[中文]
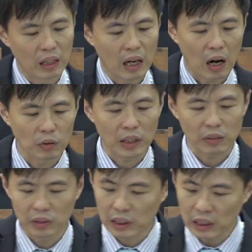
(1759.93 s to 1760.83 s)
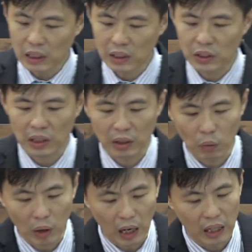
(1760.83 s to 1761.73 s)
好叫经上的
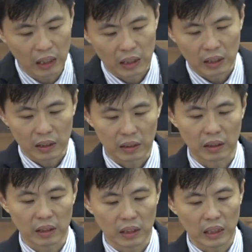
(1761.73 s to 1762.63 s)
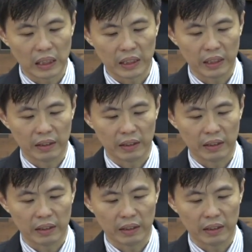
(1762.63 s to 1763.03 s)
话得应验